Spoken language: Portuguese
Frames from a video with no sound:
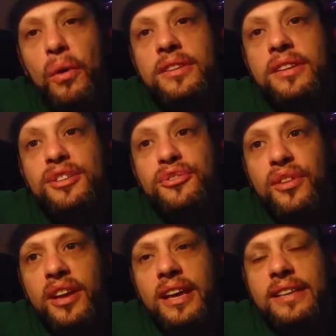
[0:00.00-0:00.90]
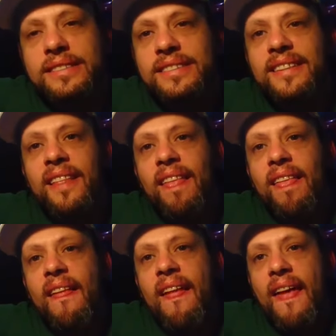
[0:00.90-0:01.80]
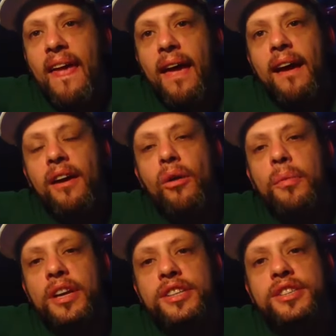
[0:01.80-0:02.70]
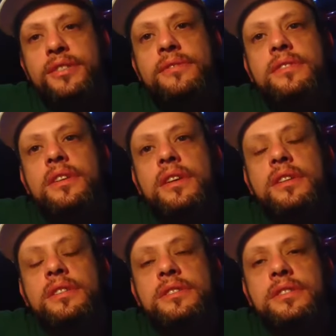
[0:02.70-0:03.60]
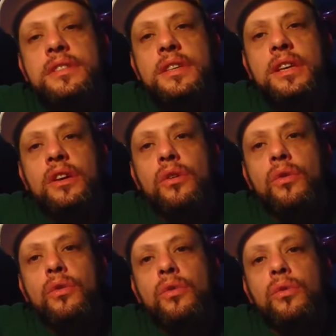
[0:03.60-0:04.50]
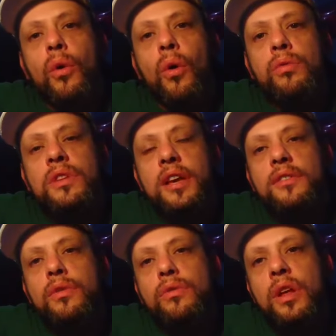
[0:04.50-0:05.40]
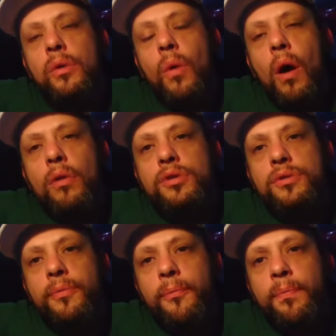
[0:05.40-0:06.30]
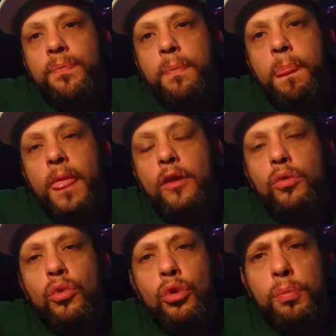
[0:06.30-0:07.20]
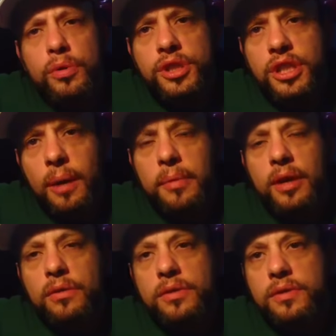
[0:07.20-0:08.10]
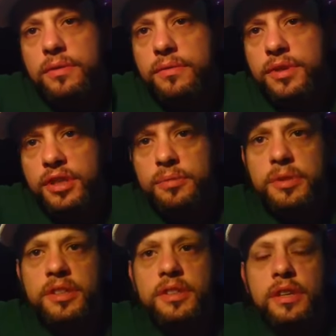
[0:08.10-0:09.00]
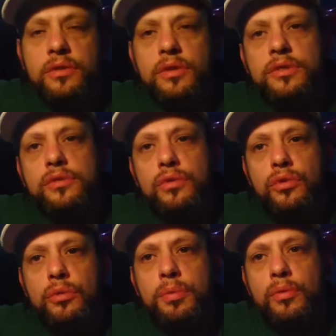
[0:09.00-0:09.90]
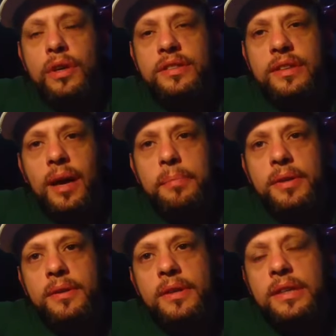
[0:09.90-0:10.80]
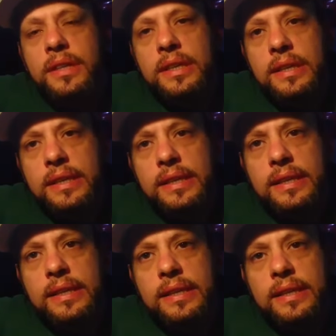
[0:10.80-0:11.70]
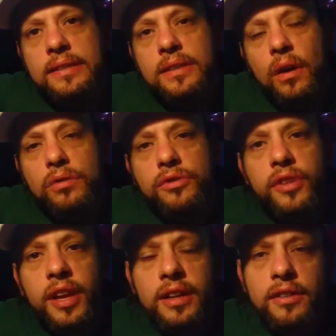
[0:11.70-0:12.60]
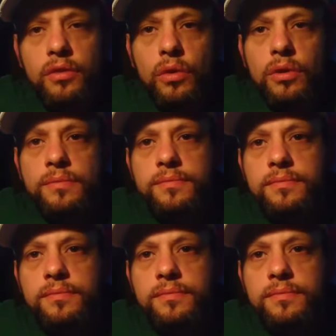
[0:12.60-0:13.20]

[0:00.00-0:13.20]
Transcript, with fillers: quanta diferença. É, realmente. Eu ontem soltei um áudio num grupo de amigos, de administradores do grupo no WhatsApp, e esse áudio viralizou